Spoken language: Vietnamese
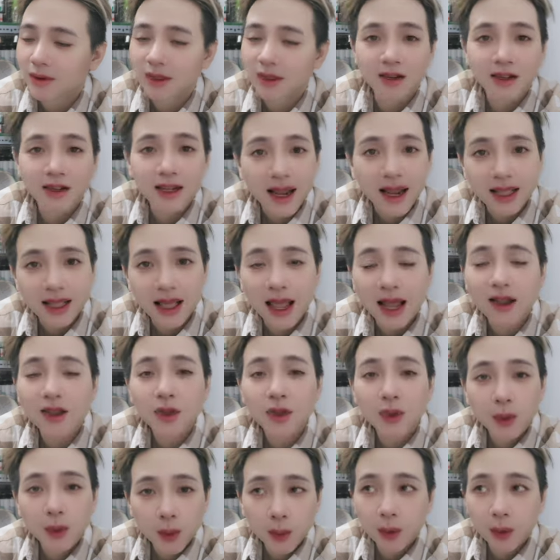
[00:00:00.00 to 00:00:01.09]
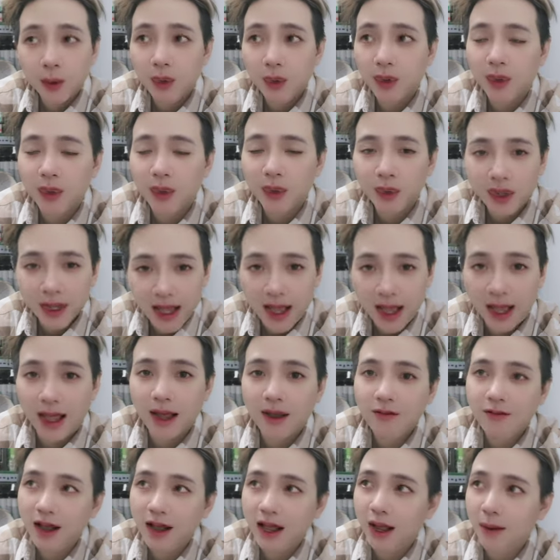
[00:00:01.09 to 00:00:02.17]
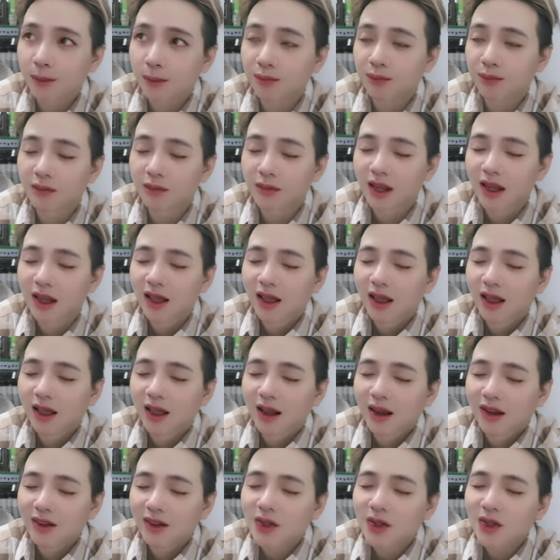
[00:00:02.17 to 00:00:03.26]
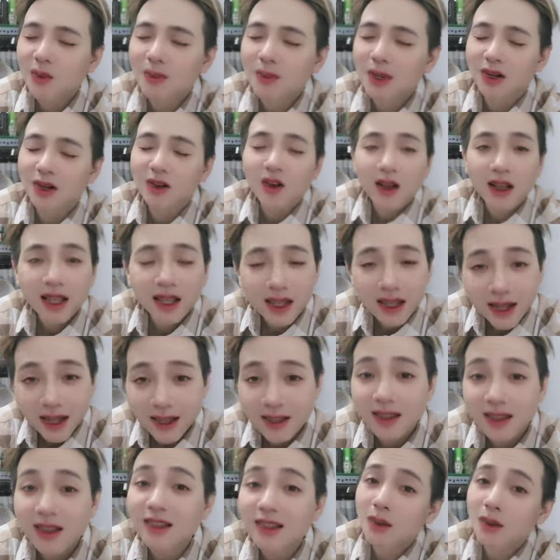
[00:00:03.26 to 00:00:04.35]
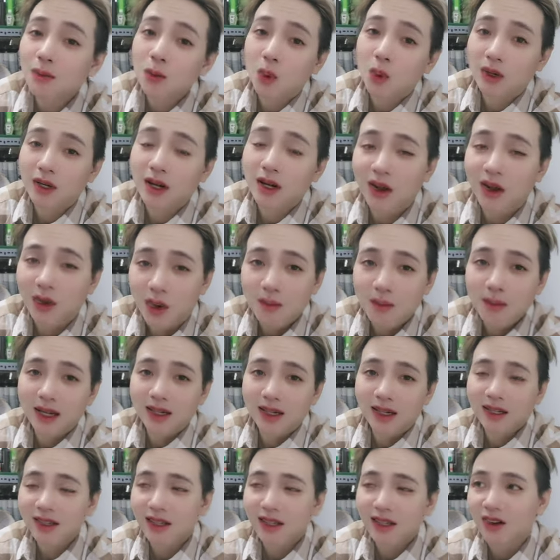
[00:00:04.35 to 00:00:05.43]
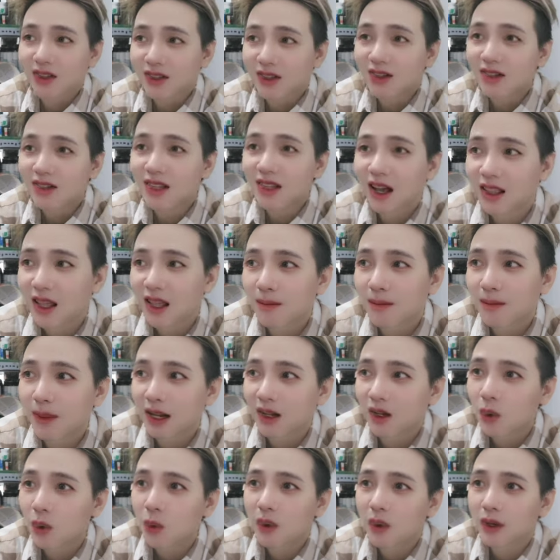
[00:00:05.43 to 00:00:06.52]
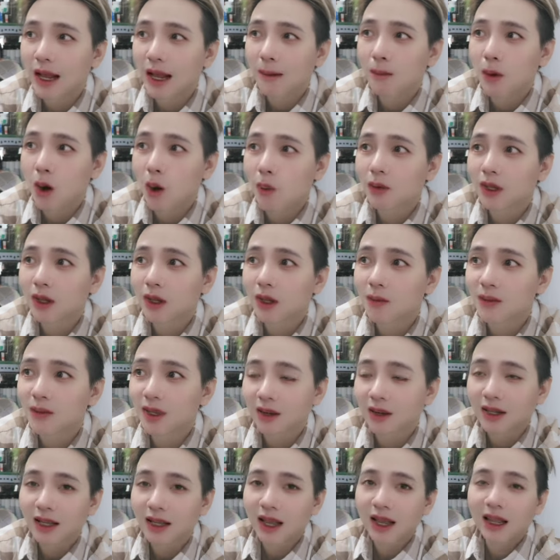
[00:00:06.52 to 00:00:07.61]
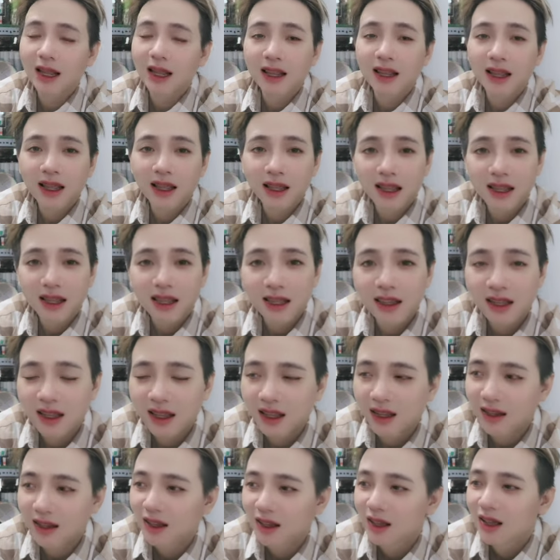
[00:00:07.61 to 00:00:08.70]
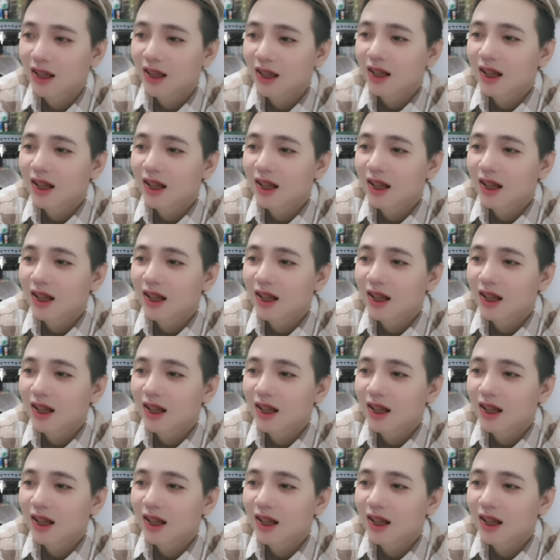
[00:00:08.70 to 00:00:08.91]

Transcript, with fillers: những ngày tháng vui vẻ và nói chung là nó có ý nghĩa nhất trong cuộc đời của mình đó từ hồi trước giờ thì mình luôn là một trong những cái cái cái, cái